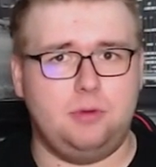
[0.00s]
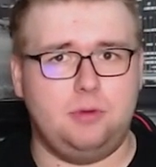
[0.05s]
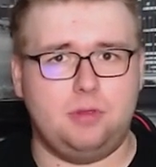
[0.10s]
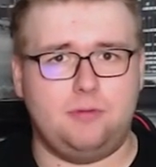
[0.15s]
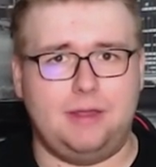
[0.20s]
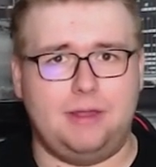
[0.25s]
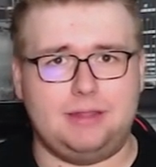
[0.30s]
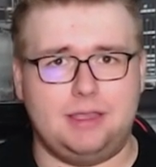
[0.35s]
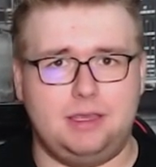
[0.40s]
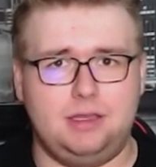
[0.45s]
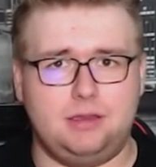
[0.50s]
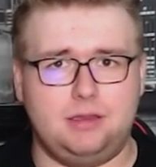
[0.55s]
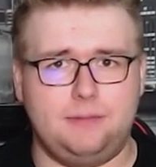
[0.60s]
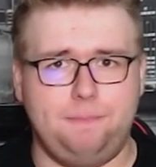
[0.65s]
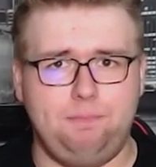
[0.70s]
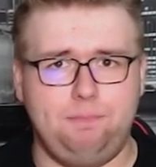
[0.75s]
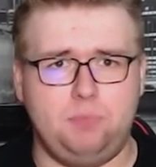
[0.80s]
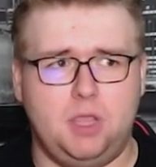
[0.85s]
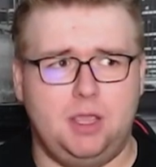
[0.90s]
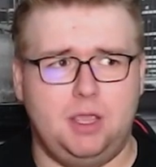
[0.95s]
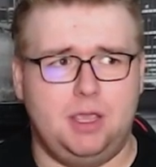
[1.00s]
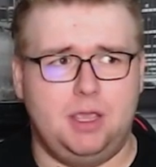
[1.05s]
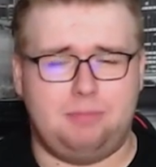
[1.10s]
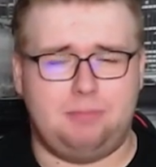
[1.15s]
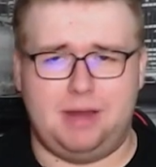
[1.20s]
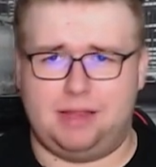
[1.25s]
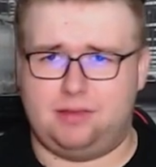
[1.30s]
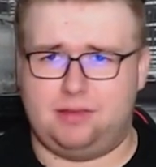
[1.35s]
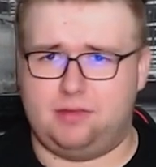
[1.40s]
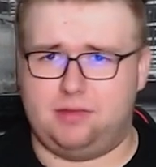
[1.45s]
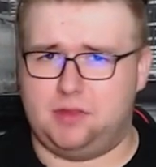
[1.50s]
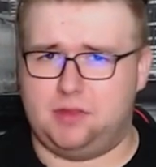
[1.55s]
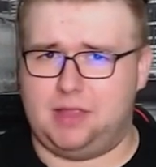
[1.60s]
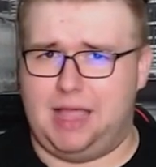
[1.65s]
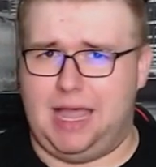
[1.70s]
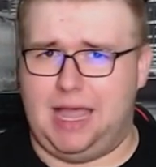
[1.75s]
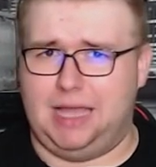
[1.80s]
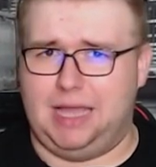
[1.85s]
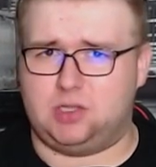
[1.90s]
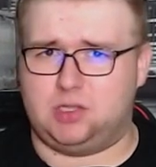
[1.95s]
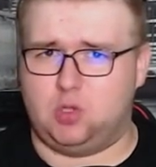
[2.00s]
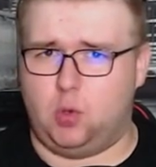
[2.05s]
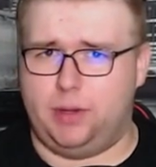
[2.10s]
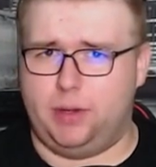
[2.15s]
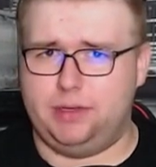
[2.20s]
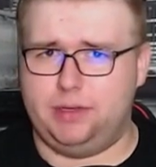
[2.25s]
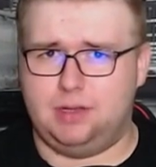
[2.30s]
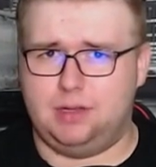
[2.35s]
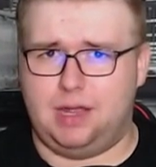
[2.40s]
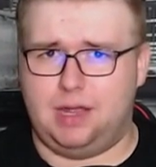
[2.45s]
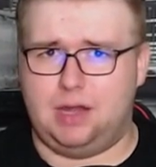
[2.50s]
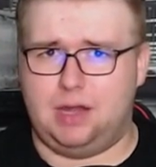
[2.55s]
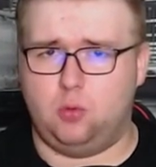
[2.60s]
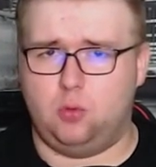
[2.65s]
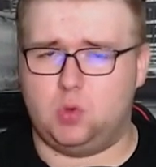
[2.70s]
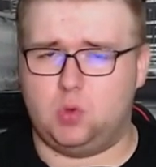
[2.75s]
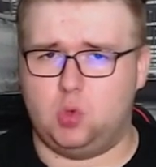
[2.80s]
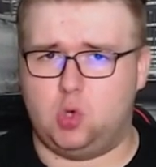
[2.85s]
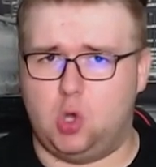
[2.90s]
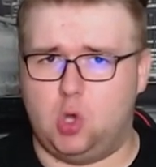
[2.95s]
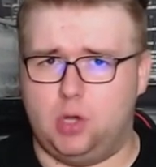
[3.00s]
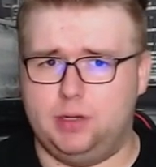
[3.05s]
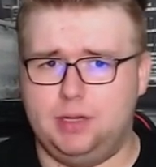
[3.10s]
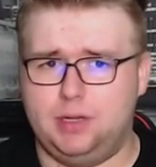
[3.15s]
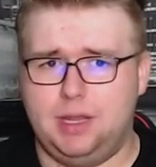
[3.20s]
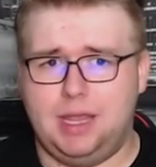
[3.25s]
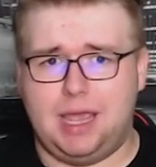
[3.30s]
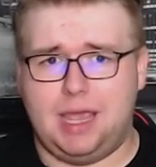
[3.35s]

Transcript: Bis weiter hinten, Platz 8, 9, Alonso Ocon.